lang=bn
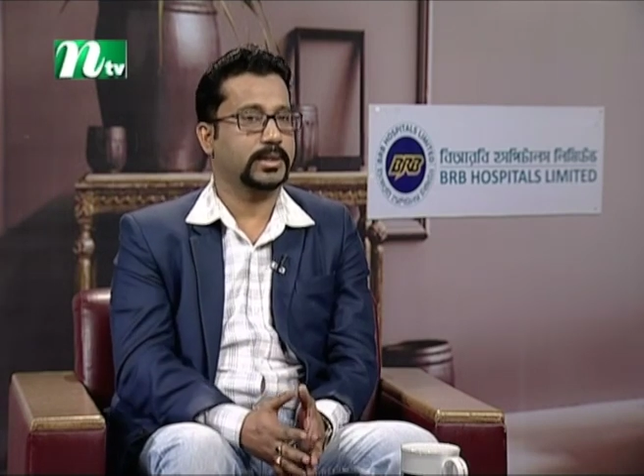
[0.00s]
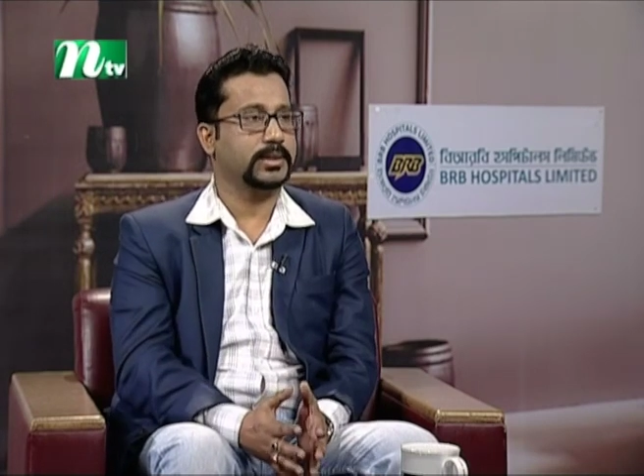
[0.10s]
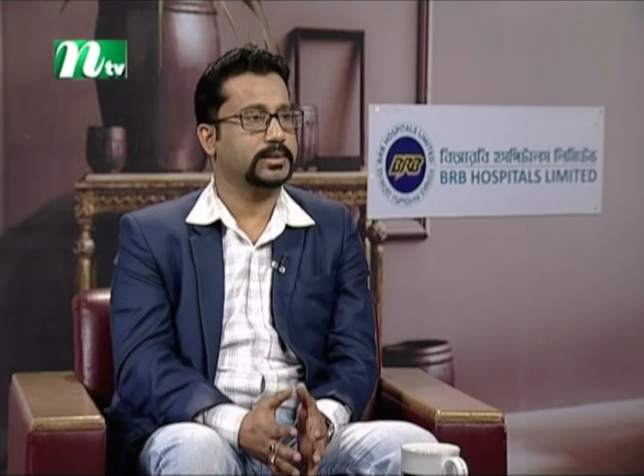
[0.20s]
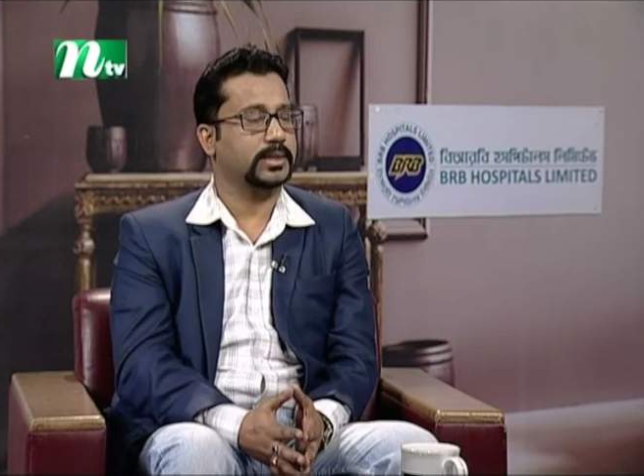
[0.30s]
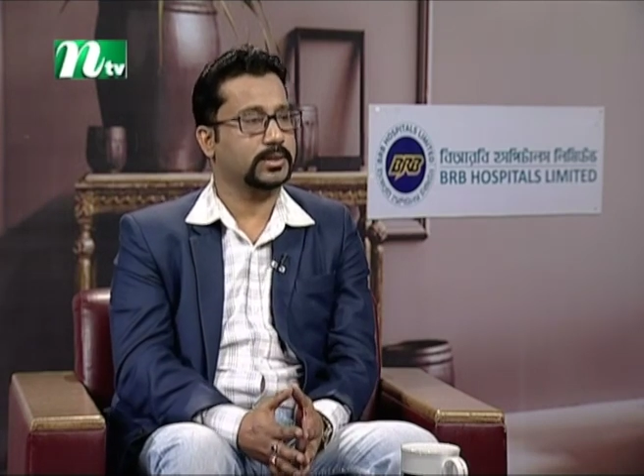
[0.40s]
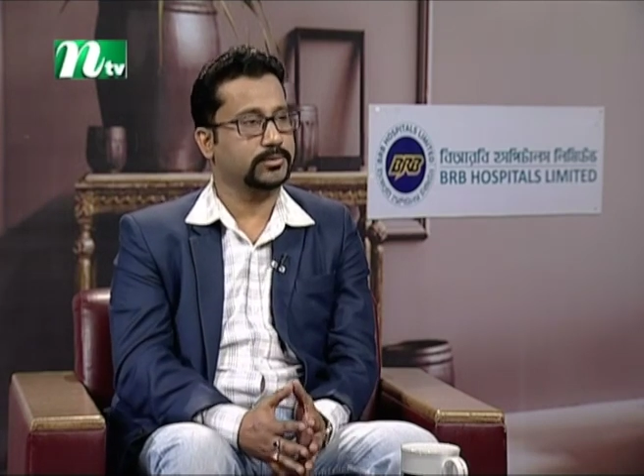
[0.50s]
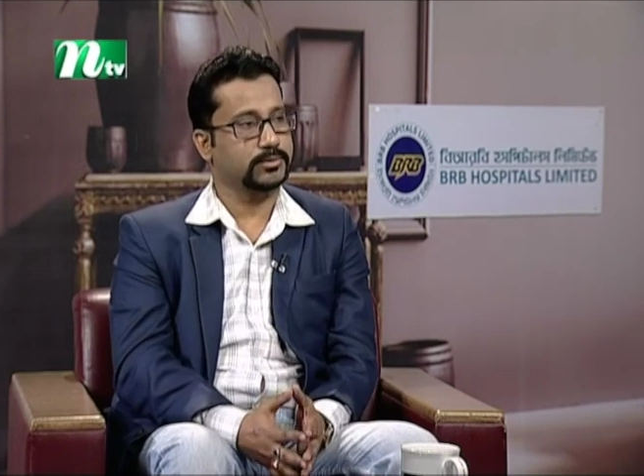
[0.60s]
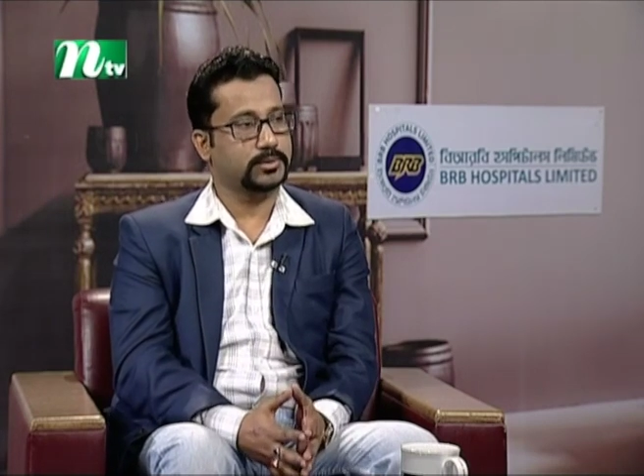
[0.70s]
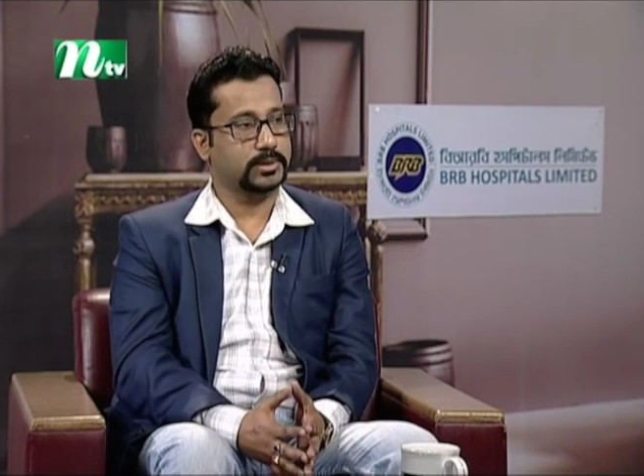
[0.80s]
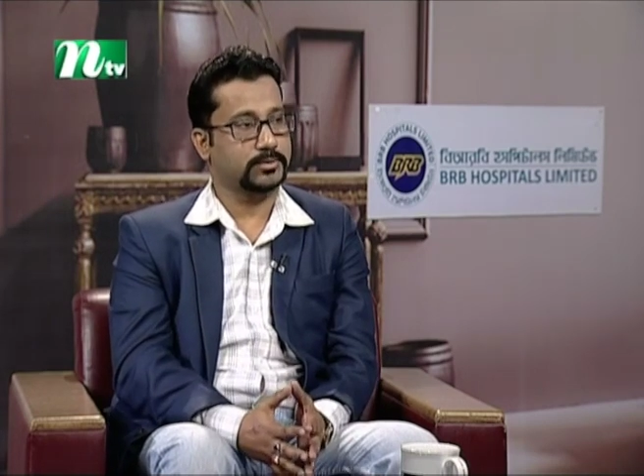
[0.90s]
এই
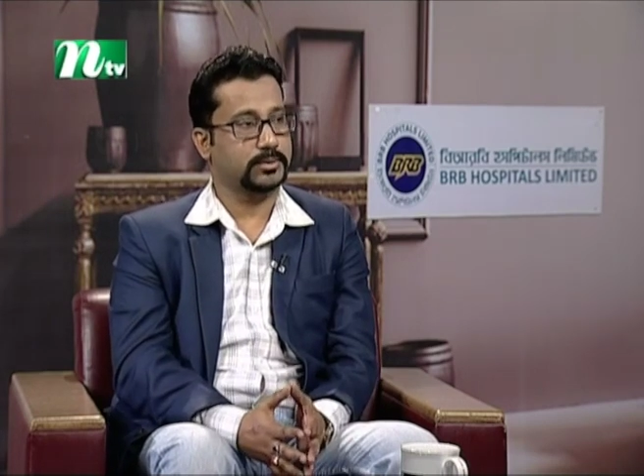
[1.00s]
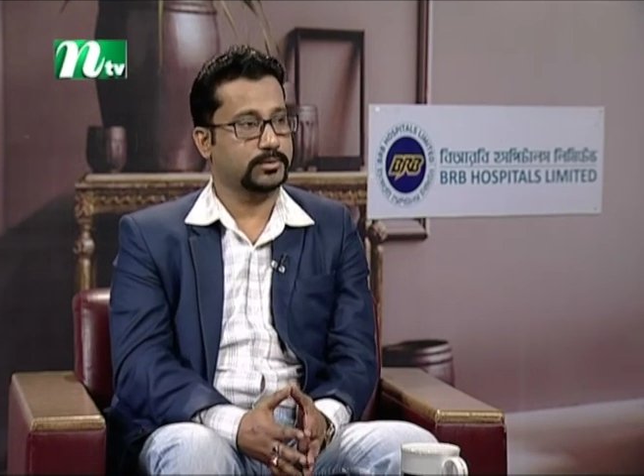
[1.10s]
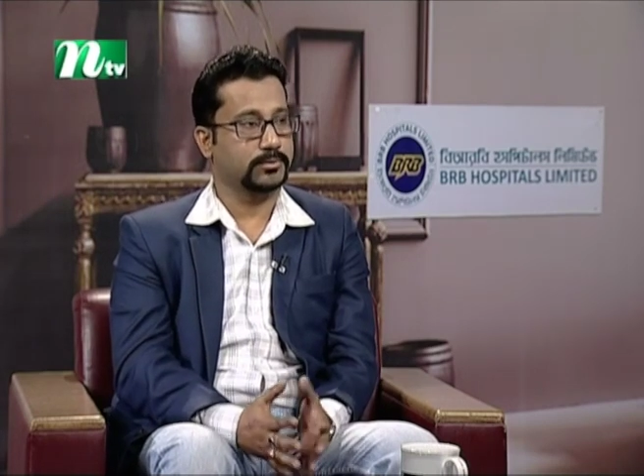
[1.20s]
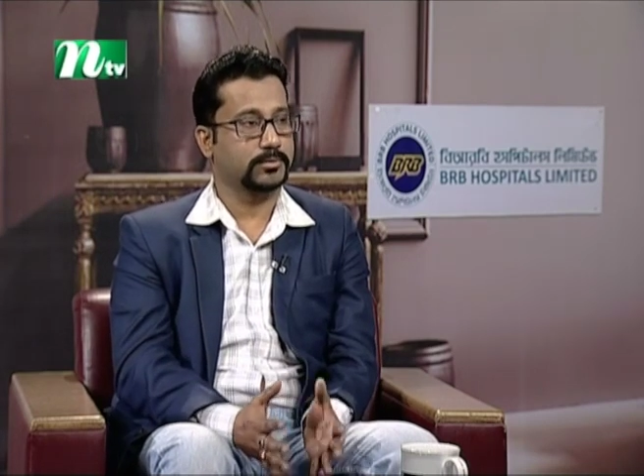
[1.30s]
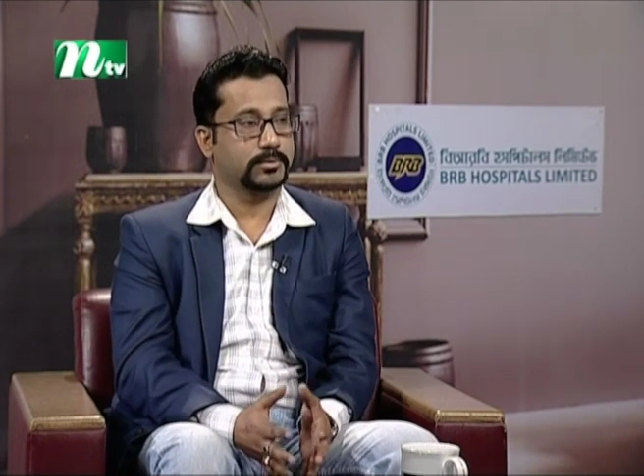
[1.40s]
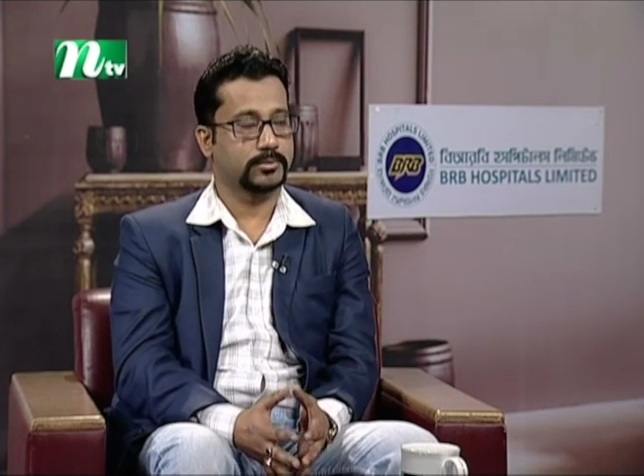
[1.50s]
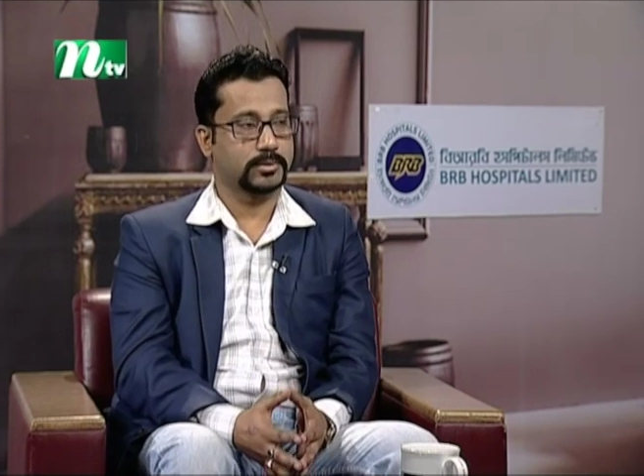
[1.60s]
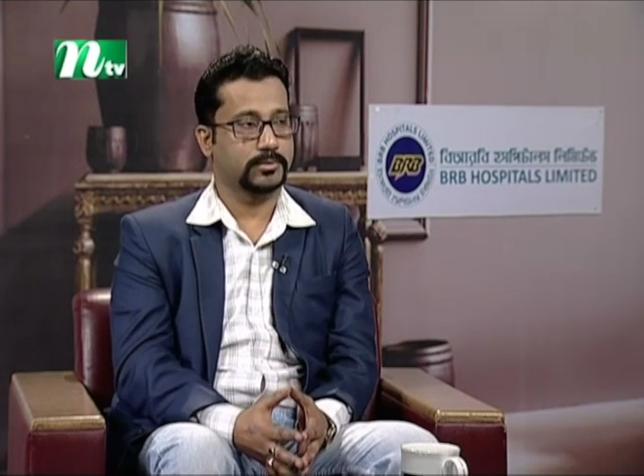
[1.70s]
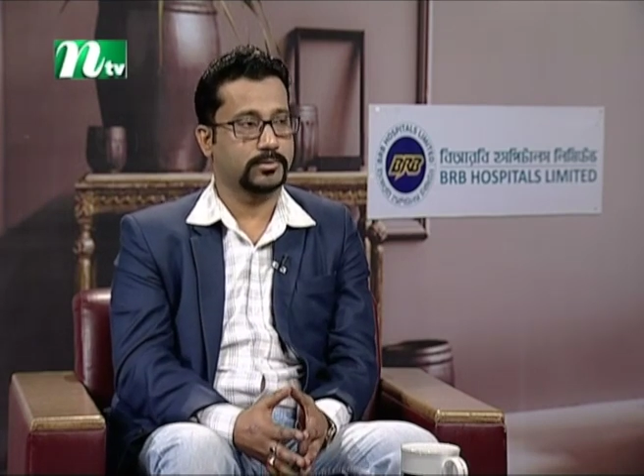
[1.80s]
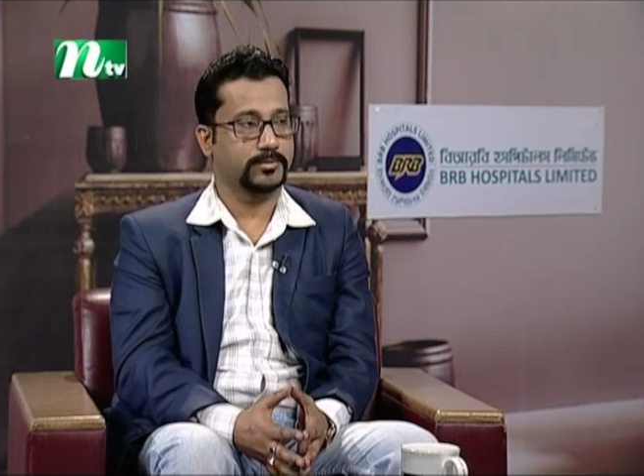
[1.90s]
জায়গাগুলোতে আসলে এই
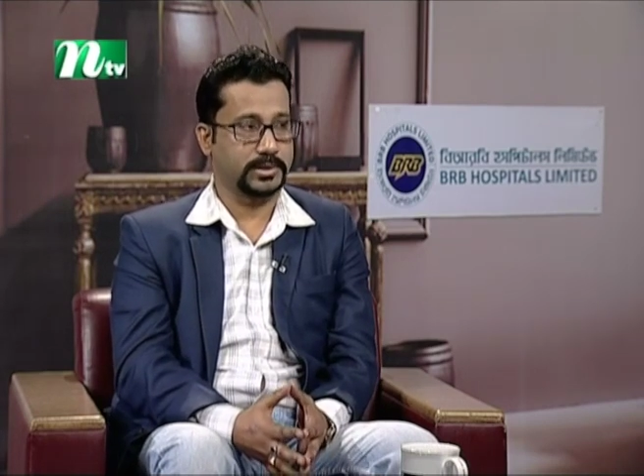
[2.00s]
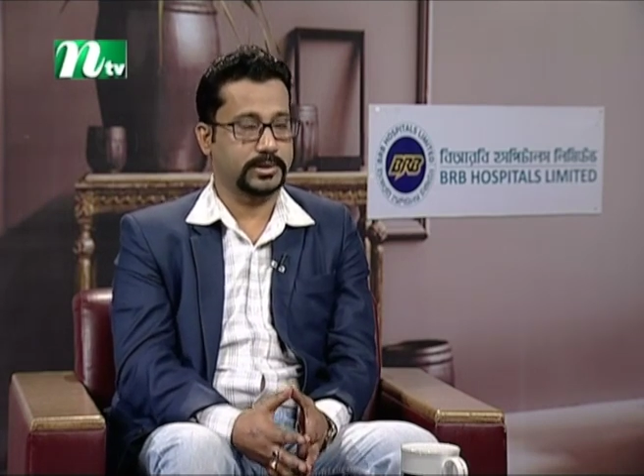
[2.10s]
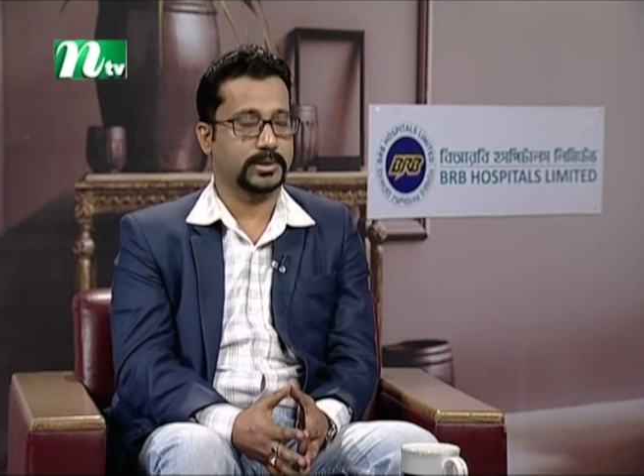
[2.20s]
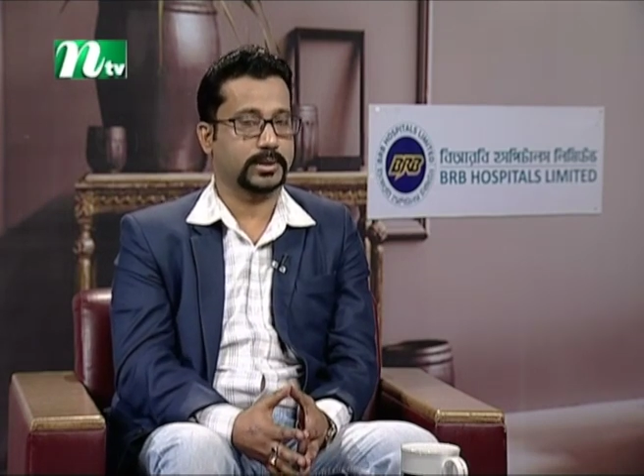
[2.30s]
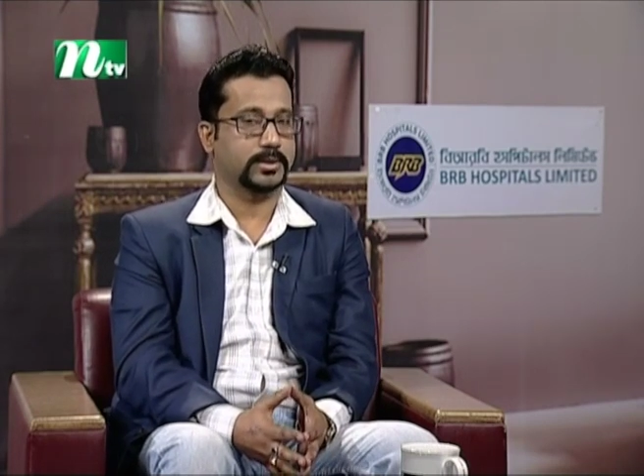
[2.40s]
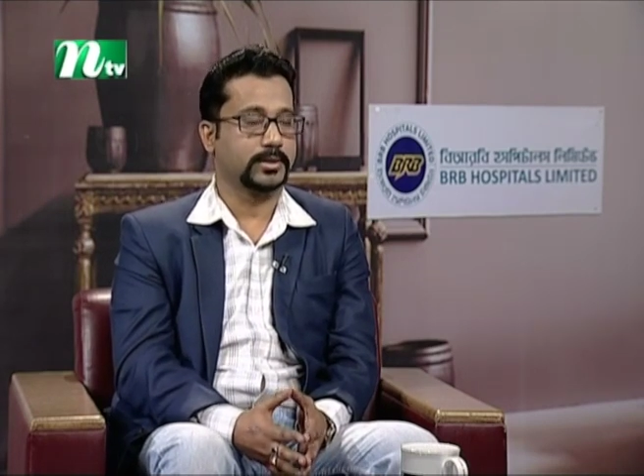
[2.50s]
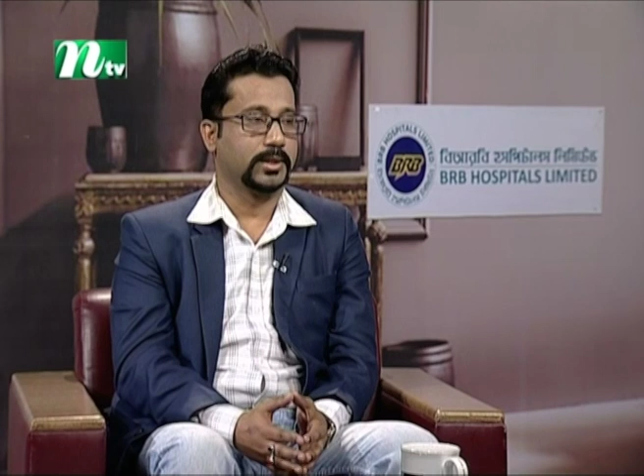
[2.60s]
তৈলগ্রন্থিগুলো বেশি থাকে